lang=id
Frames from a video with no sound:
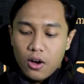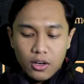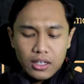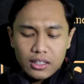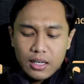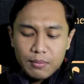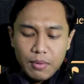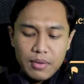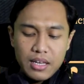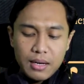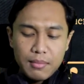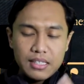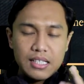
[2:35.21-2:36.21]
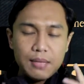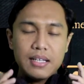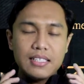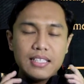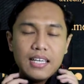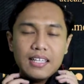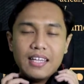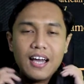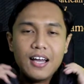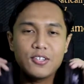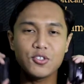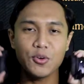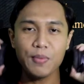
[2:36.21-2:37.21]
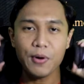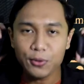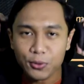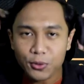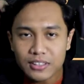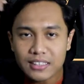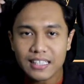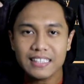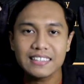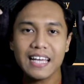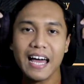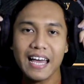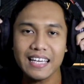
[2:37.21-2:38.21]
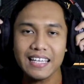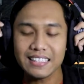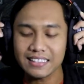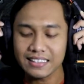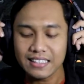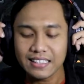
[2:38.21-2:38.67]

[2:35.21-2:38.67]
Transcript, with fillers: Oke tanpa banyak basa-basi kita akan coba untuk selesain